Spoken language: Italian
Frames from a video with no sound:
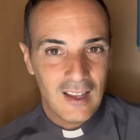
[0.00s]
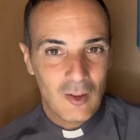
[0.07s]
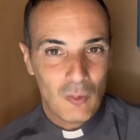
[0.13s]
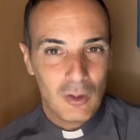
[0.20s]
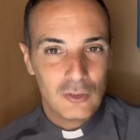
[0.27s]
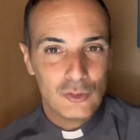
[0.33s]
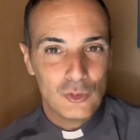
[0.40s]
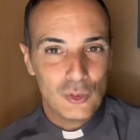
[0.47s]

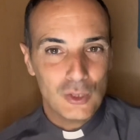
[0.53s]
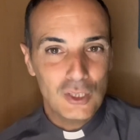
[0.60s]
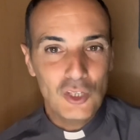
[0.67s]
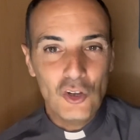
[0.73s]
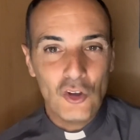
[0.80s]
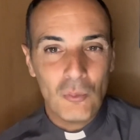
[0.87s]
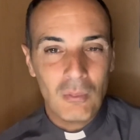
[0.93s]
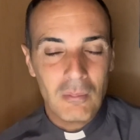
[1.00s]
quando
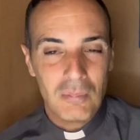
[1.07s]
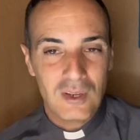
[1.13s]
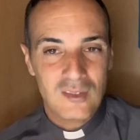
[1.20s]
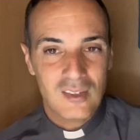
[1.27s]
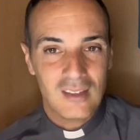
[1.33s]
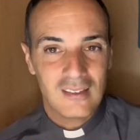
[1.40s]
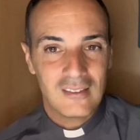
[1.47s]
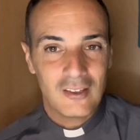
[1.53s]
io mi
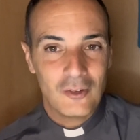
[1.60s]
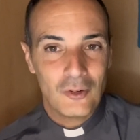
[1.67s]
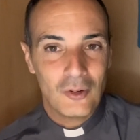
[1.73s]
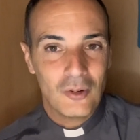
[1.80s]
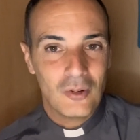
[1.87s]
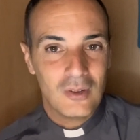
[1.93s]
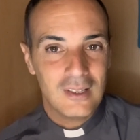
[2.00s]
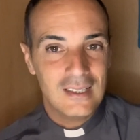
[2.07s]

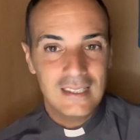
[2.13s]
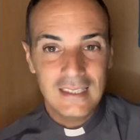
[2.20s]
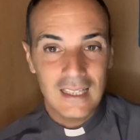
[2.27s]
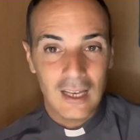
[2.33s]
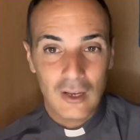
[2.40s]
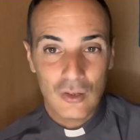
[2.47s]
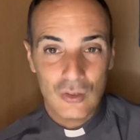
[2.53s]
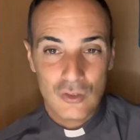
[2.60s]
presenterò lì
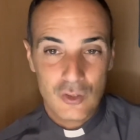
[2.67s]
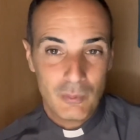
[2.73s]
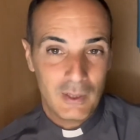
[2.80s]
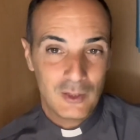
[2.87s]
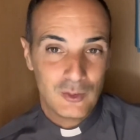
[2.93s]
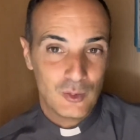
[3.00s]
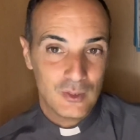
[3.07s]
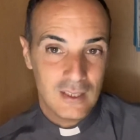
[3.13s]
al
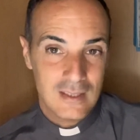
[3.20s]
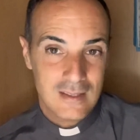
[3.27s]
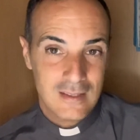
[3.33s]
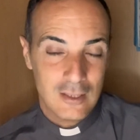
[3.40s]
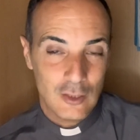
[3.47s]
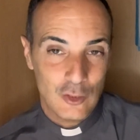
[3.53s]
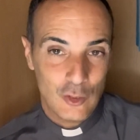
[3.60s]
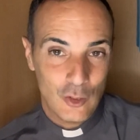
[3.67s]
cospetto del
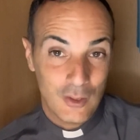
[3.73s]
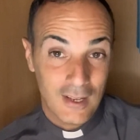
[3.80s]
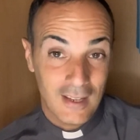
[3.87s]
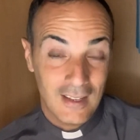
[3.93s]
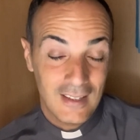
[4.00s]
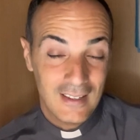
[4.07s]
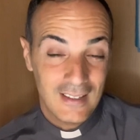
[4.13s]
Signore